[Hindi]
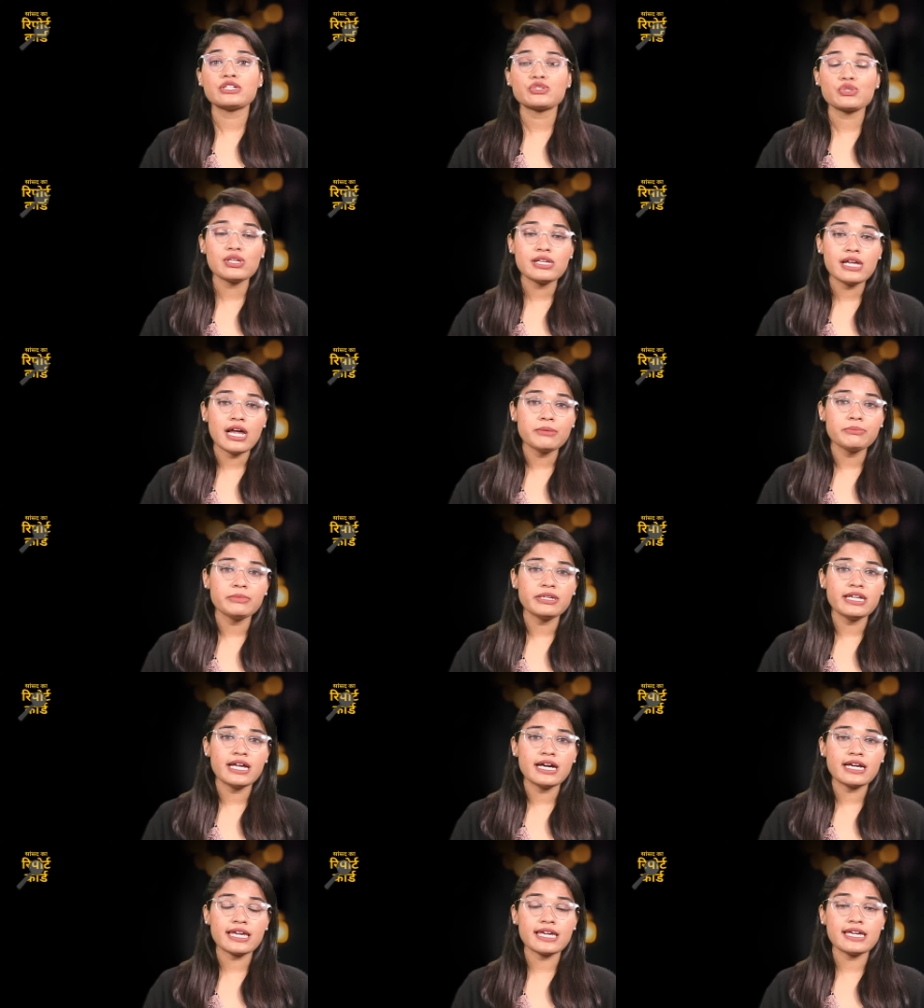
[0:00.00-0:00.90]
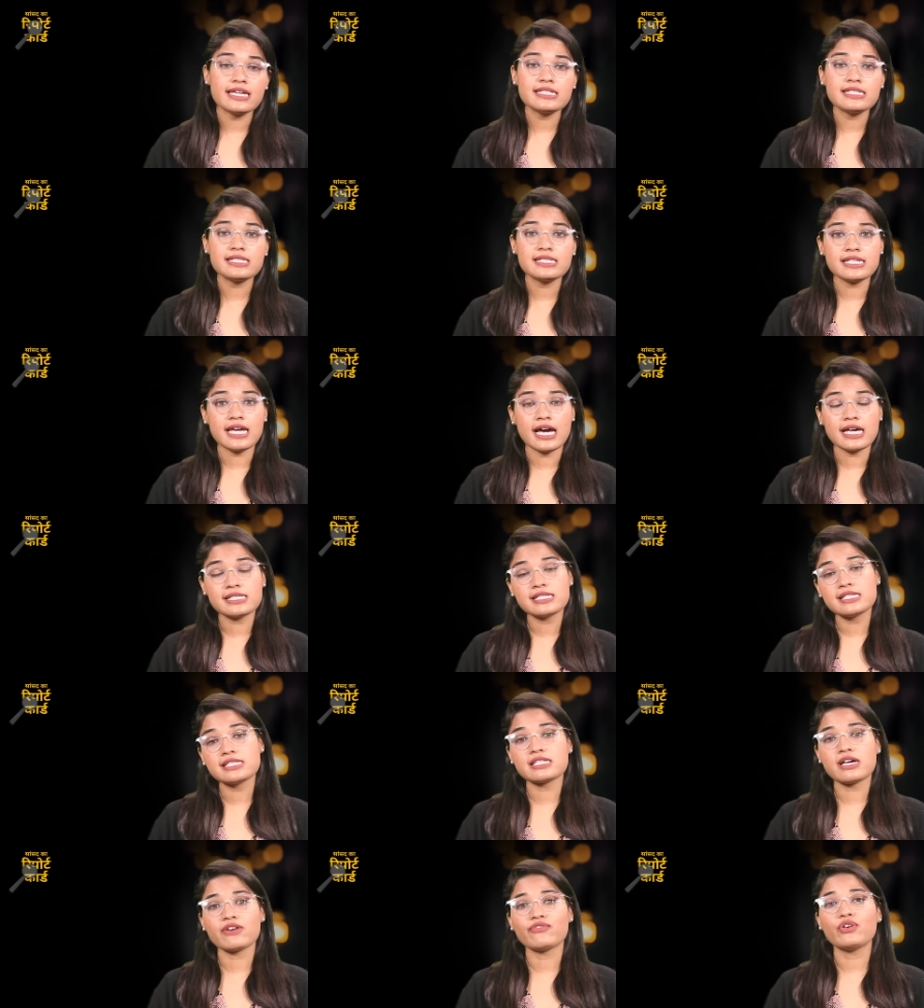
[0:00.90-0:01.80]
अर्जुन लाल मीना के
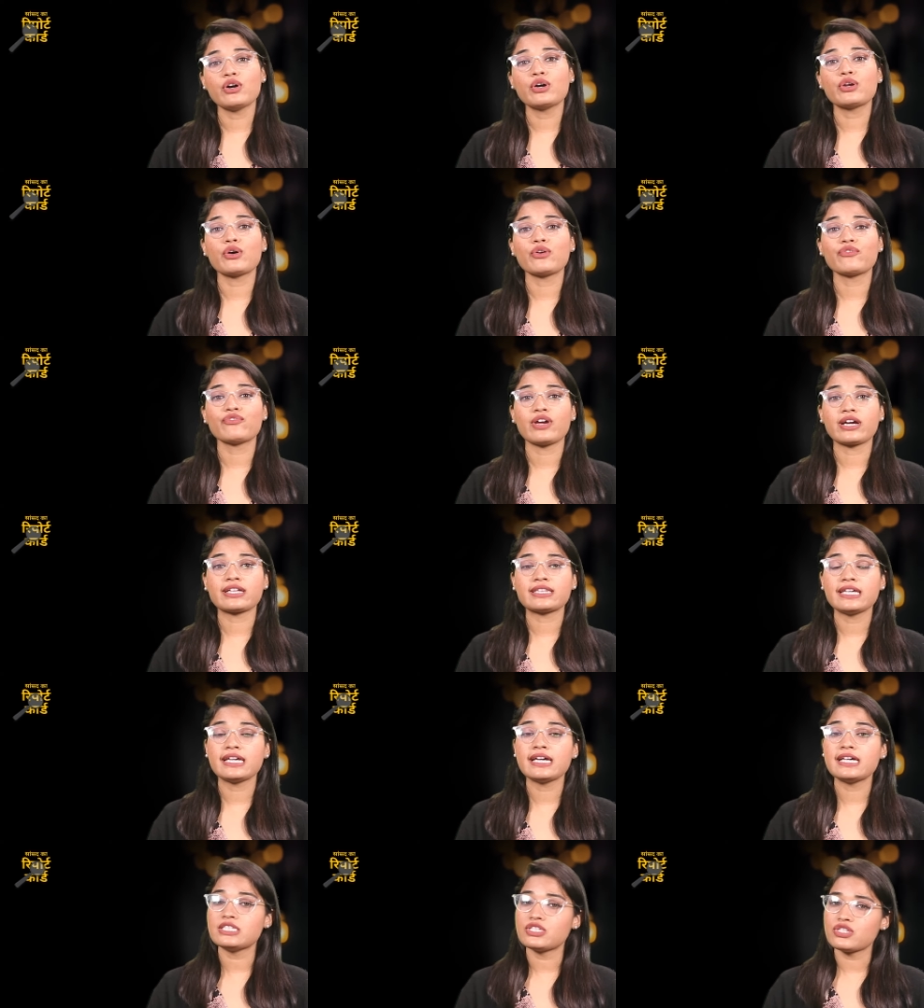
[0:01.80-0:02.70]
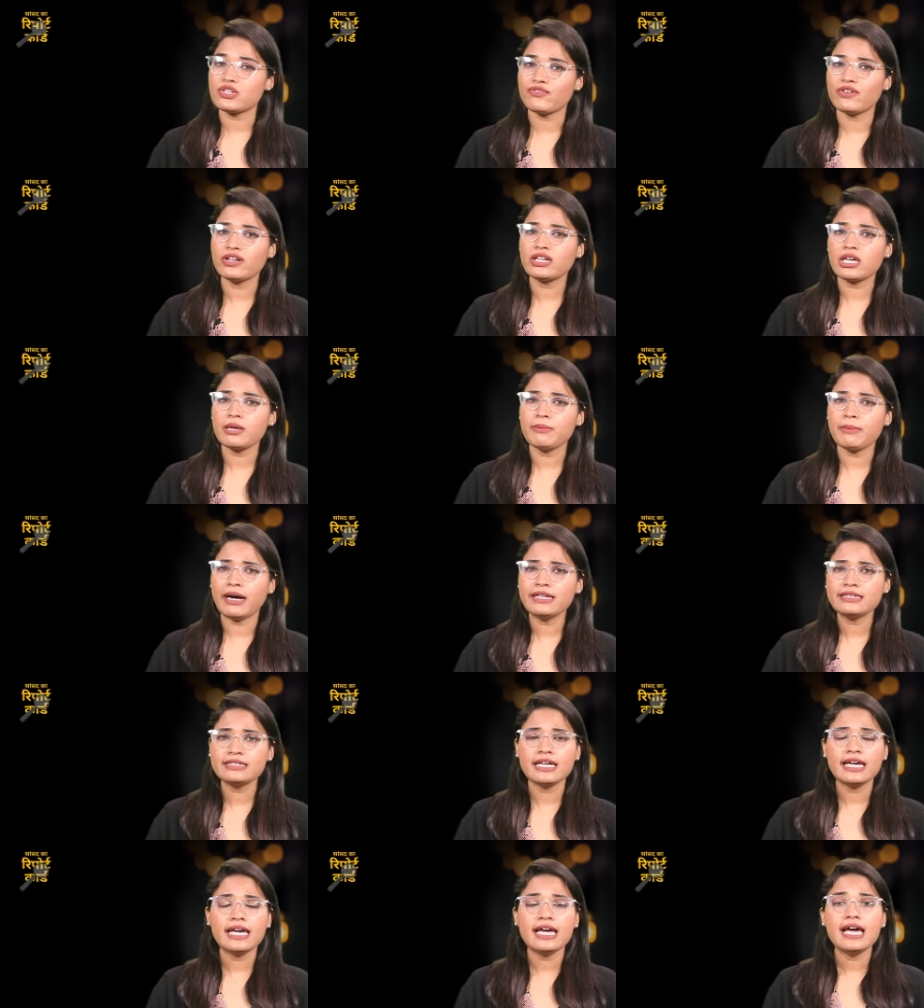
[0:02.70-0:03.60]
सियासी सफर और व्यक्तिगत जीवन की
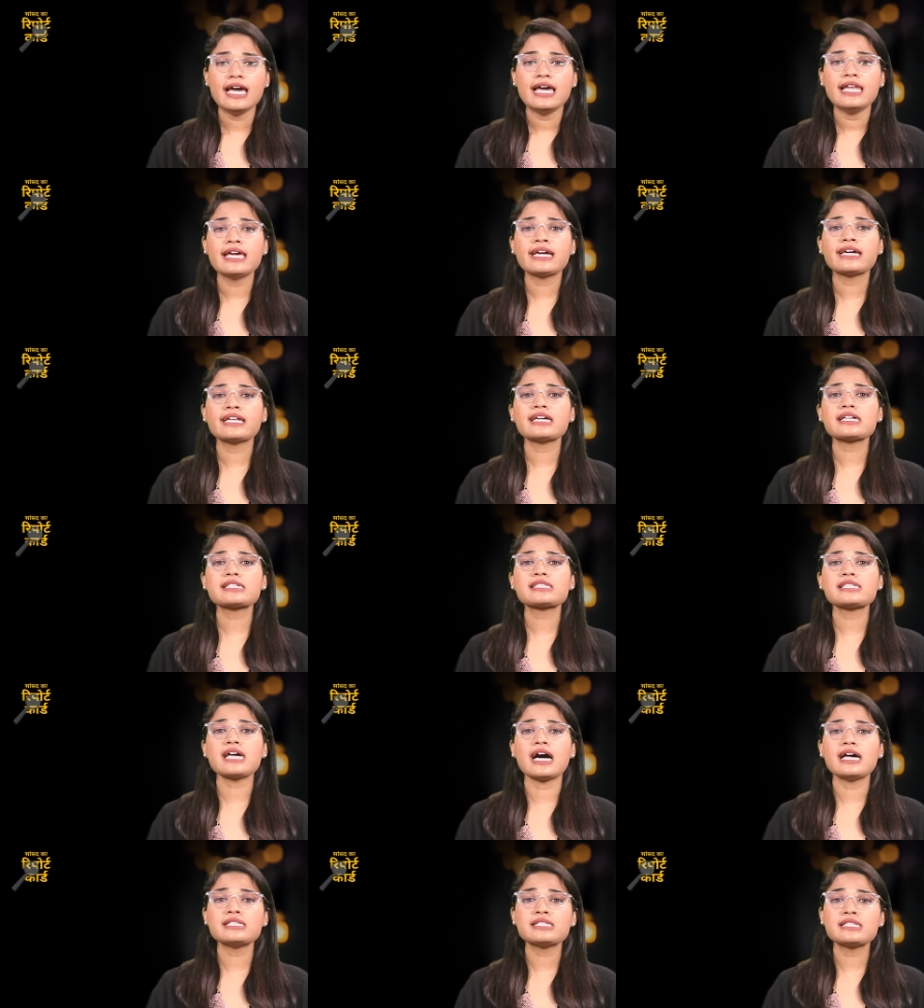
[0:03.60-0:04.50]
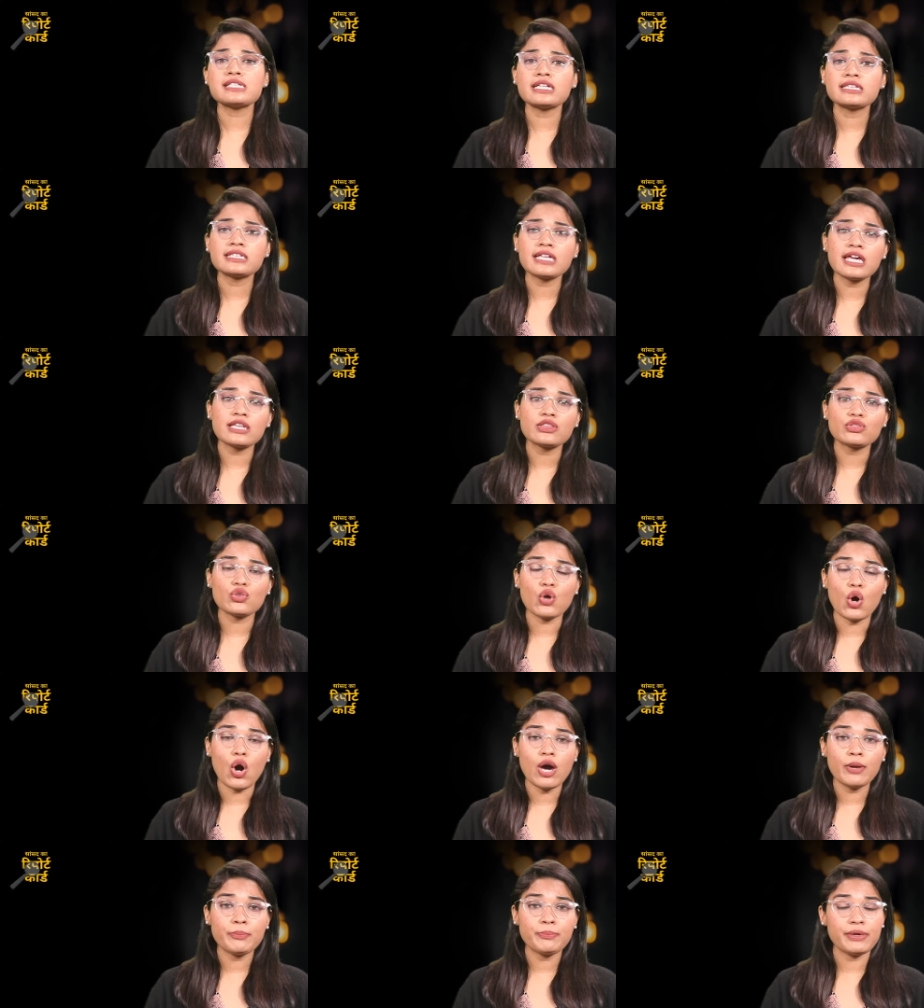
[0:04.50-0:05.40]
बात लेकिन एक सांसद के
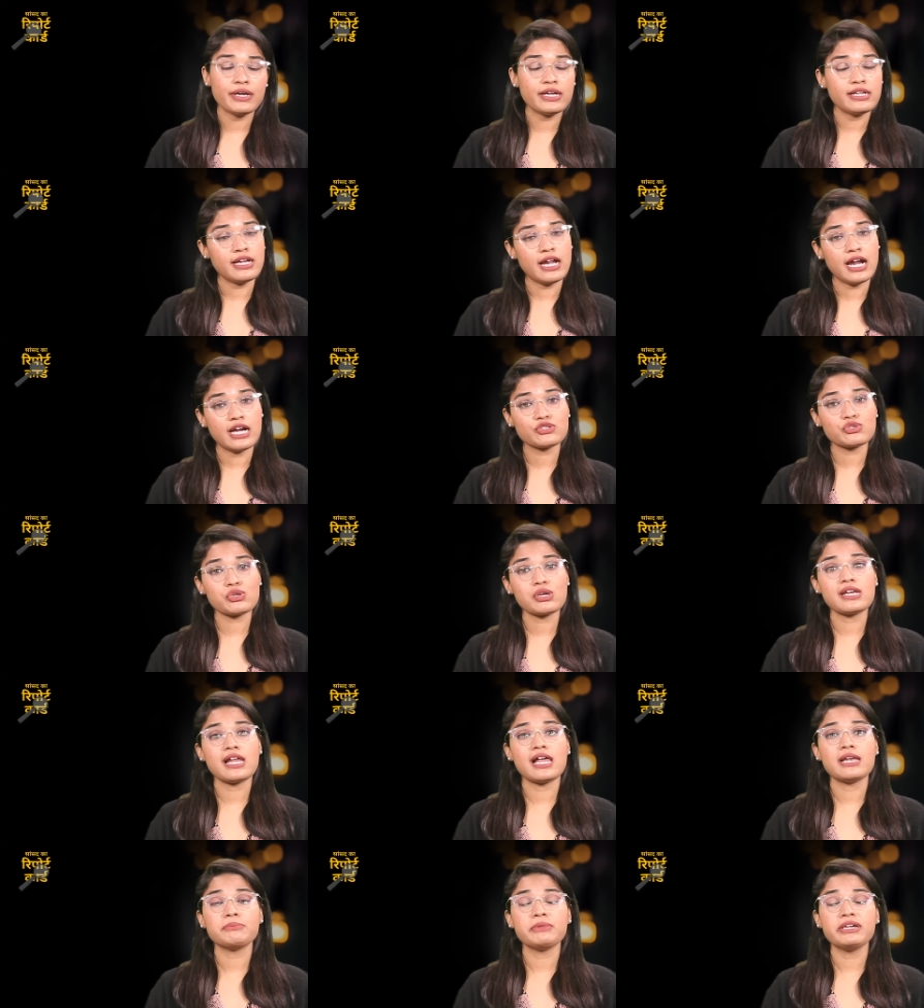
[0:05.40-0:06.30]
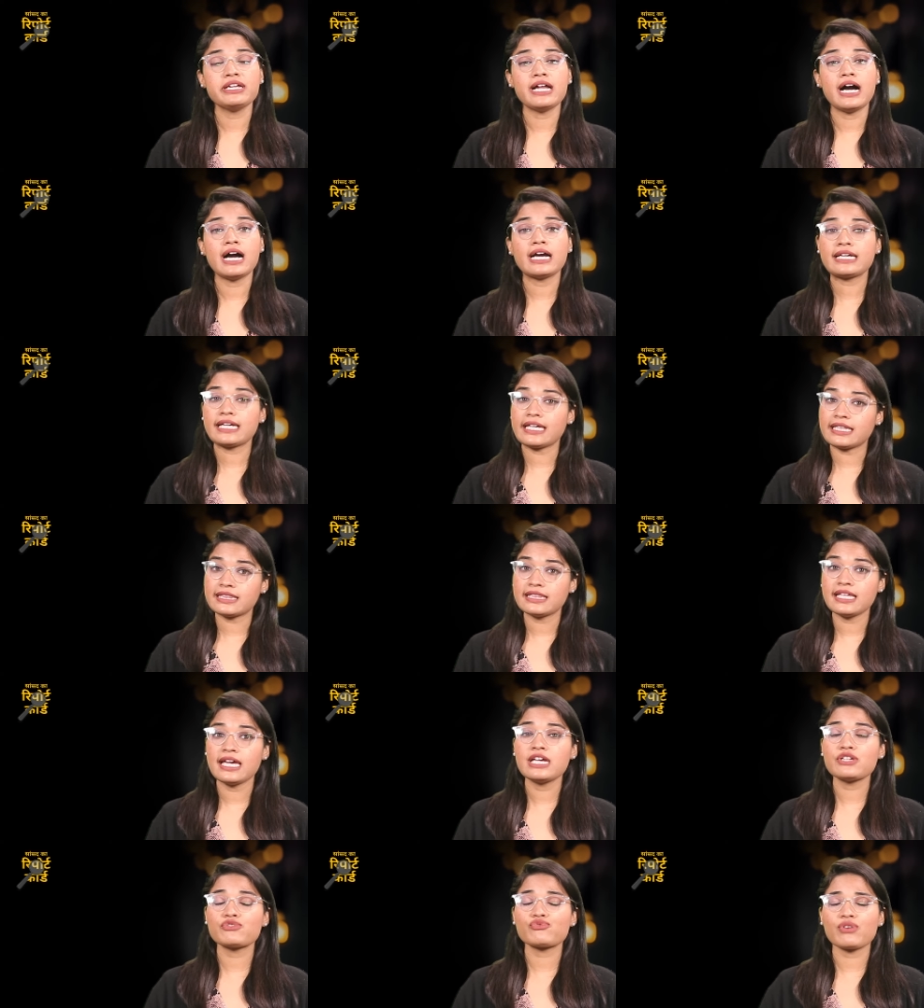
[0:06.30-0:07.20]
तौर पर अर्जुन लाल मीना
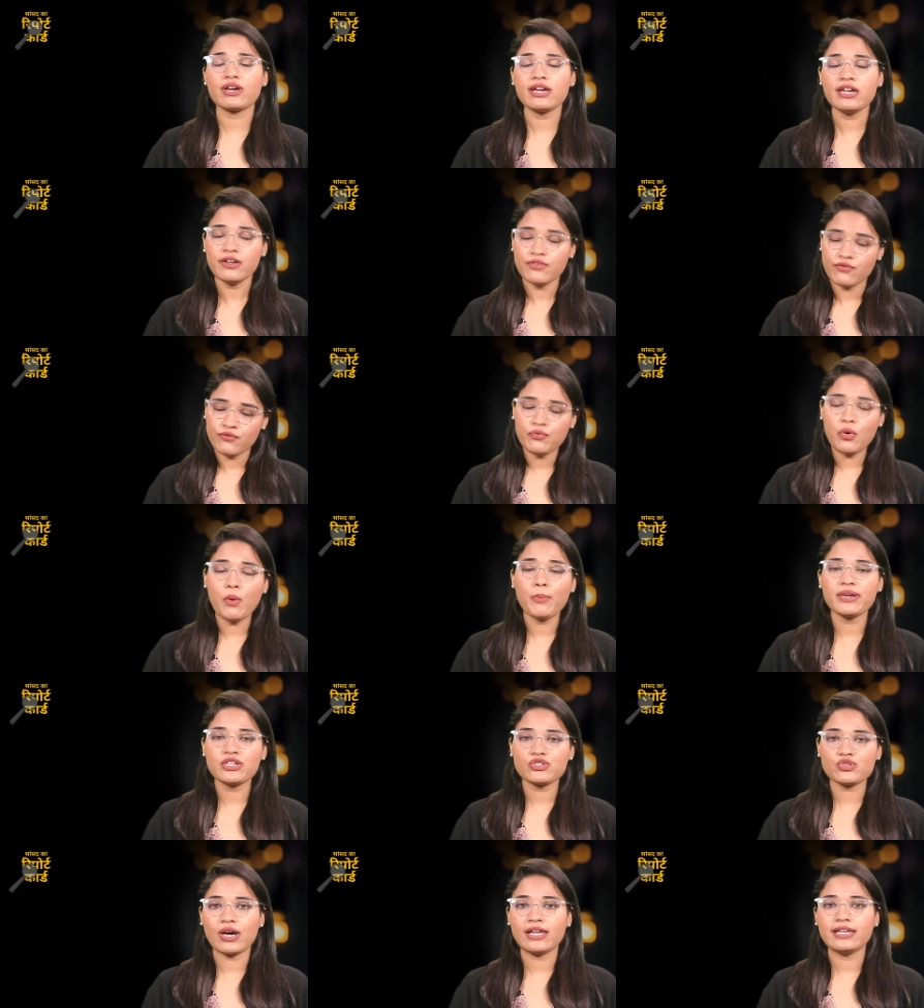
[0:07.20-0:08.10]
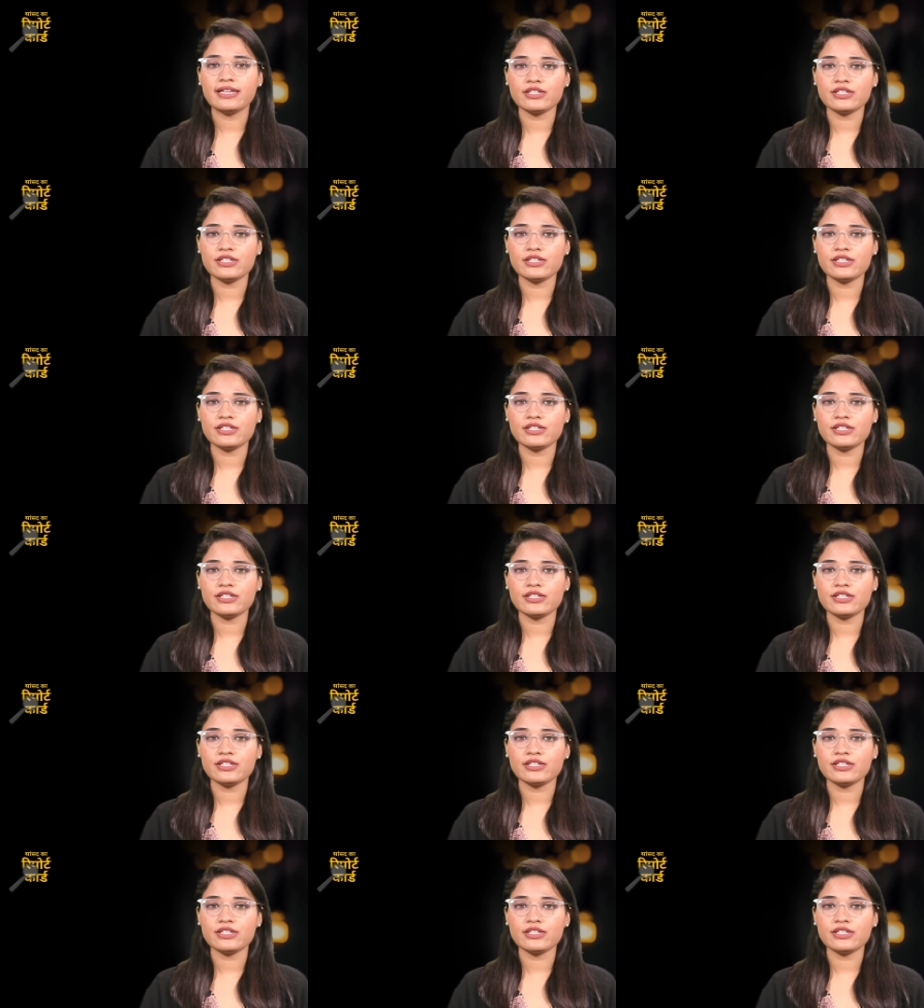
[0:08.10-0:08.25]
कितने हिट रहे वो भी जान